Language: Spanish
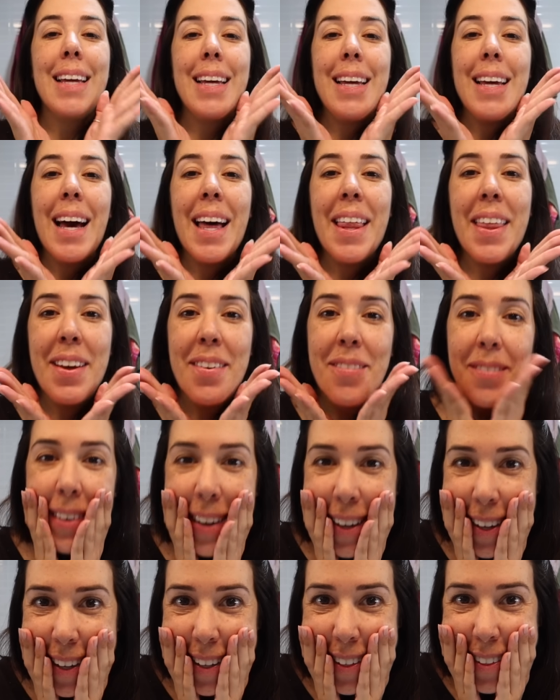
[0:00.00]
Y
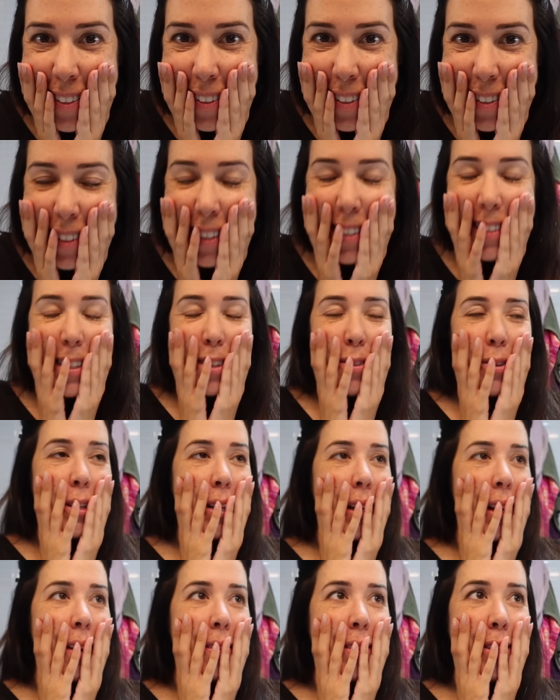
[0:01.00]
además, que seguro
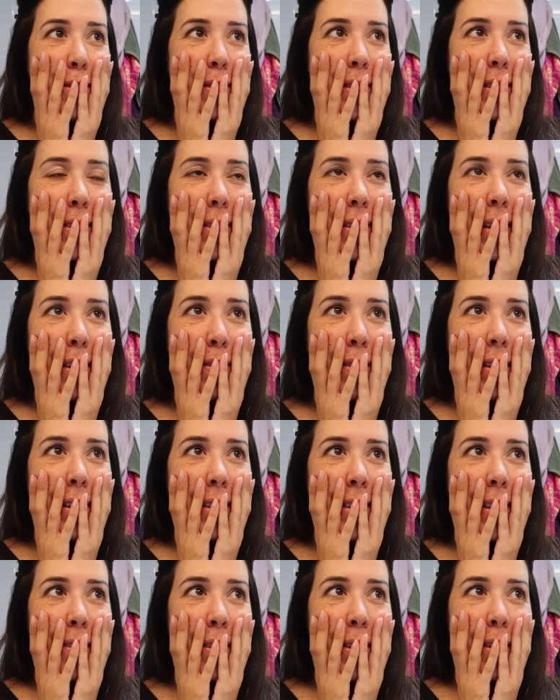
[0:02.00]
que lo habéis visto ya, porque
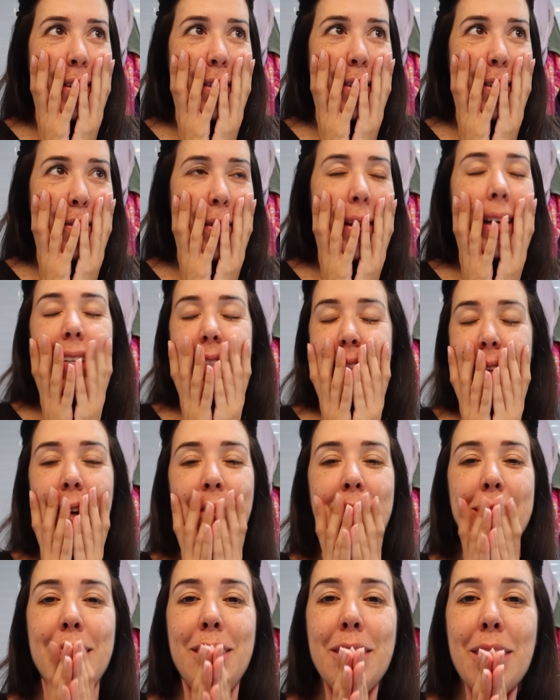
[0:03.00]
este vídeo cuando lo publique, si la
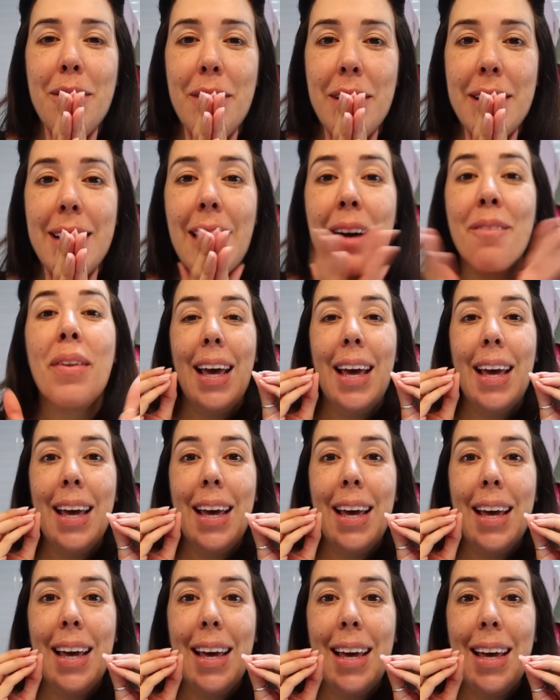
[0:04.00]
habéis tenido que ver ya.
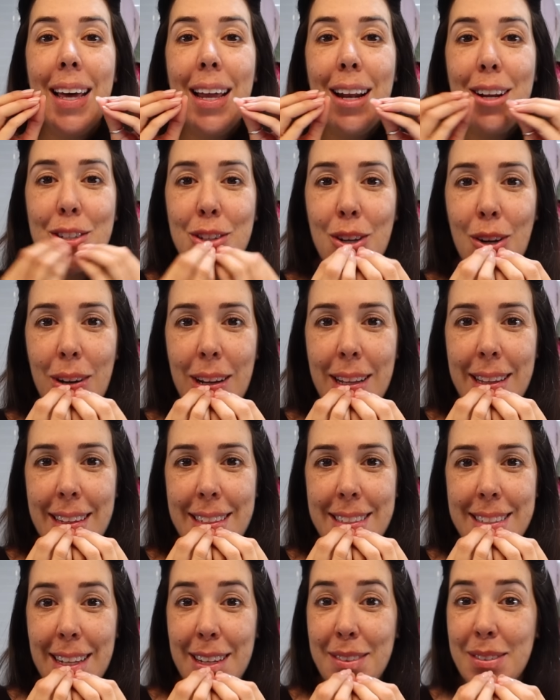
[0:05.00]
Eh, los
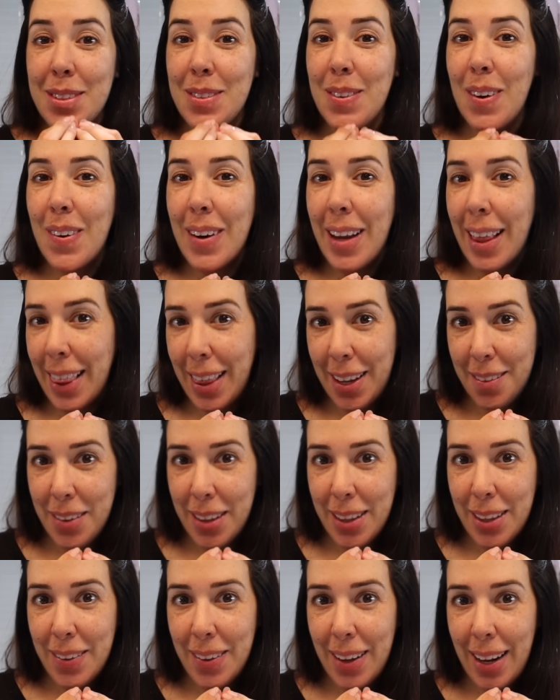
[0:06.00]
coloretes, tenemos nuevo
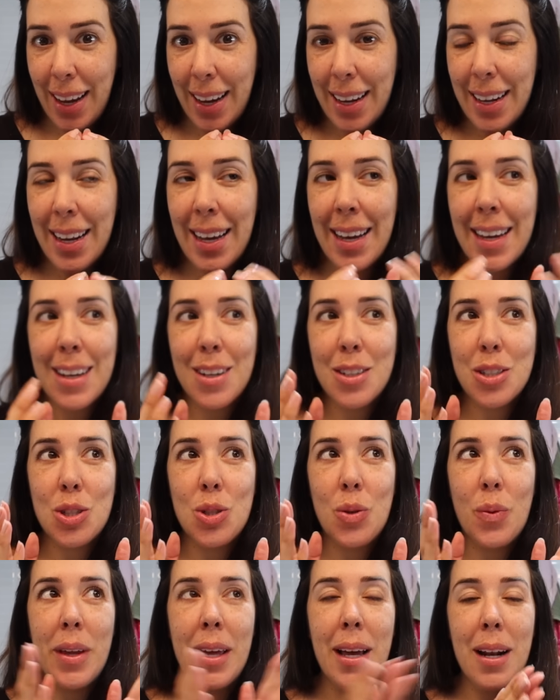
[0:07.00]
lanzamiento de Lilac, os
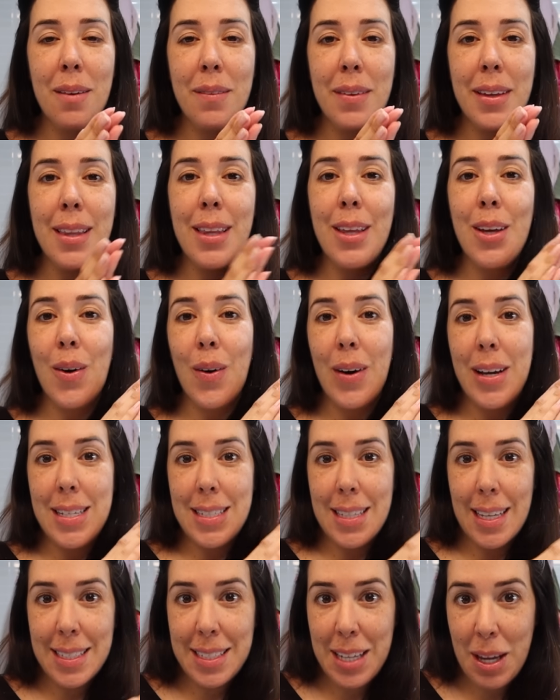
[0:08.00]
subí el vídeo
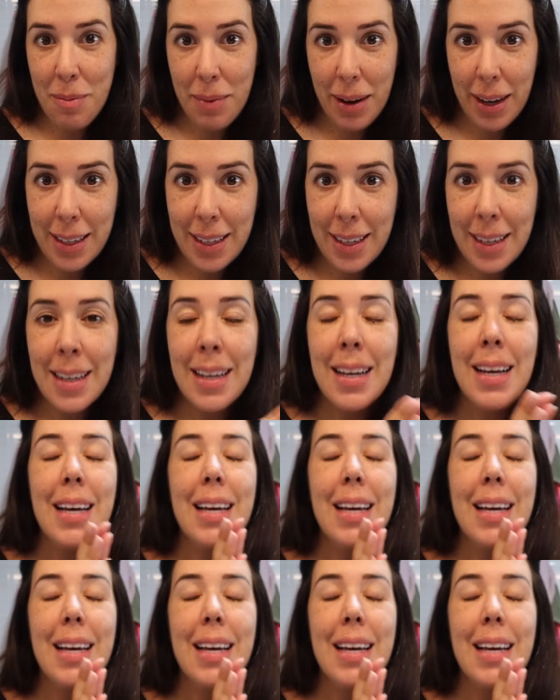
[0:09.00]
esta semana